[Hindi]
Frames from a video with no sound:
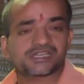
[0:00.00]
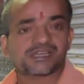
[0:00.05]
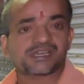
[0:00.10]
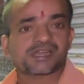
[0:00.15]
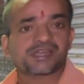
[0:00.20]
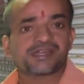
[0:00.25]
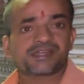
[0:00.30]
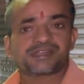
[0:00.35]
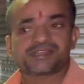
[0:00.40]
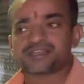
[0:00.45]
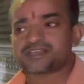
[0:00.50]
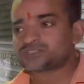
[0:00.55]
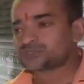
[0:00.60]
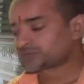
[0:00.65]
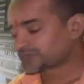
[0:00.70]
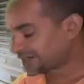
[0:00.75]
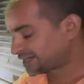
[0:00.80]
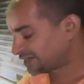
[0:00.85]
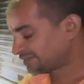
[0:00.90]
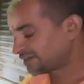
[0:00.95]
की गारंटी है
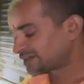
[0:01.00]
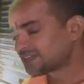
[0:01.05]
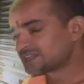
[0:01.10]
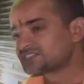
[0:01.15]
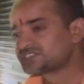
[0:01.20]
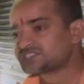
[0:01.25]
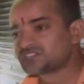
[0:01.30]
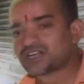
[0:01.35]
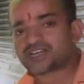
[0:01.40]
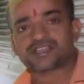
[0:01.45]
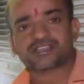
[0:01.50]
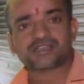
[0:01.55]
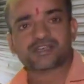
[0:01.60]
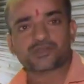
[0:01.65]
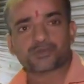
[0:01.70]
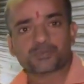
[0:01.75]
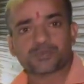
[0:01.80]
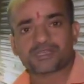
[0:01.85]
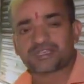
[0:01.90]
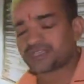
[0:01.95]
जो रहने वाला चार हज़ार
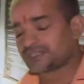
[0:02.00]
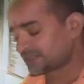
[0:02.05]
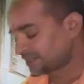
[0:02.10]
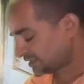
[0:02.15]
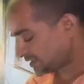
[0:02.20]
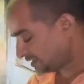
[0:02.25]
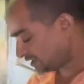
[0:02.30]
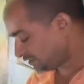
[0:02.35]
रुपये की